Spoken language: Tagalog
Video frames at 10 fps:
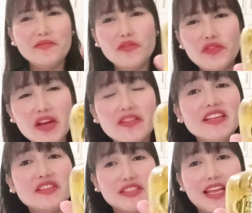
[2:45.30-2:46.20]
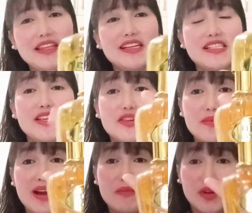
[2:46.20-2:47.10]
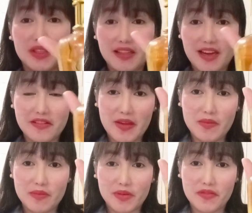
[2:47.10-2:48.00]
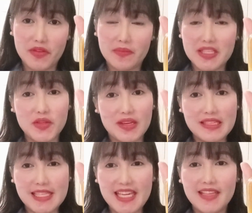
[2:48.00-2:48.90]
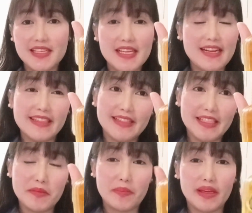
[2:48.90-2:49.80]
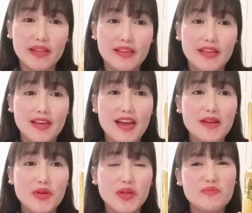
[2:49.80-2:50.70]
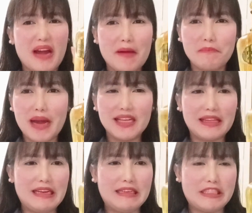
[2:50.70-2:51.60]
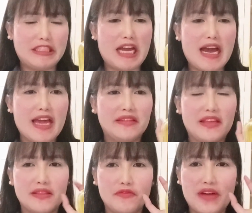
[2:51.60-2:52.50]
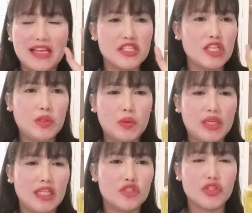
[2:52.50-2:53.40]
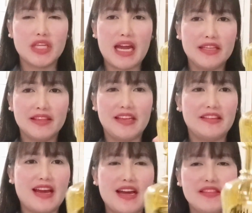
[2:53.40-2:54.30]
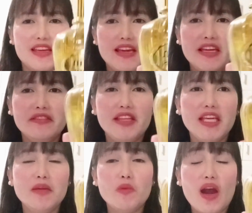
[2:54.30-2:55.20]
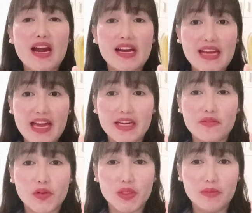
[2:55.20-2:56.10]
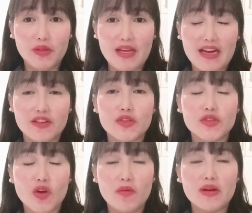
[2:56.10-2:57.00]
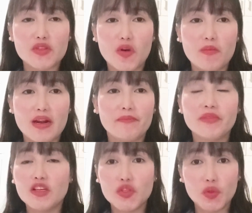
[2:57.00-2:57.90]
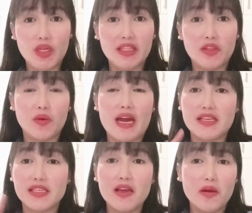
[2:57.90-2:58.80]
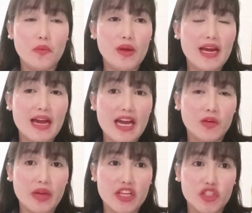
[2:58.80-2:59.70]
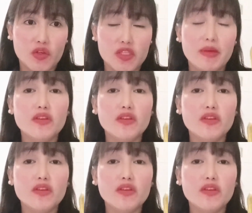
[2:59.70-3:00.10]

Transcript: Very entertaining kasi yung mga bote ng Arabian perfume. As you can see, hindi sila nagtitipid. Alam mo yon makapal talaga siya. And then, fancy looking, sosyalin tingnan. Hindi mo akalaing affordable lang. Sobra-sobrang sulit ito, guys. Walang halong etos.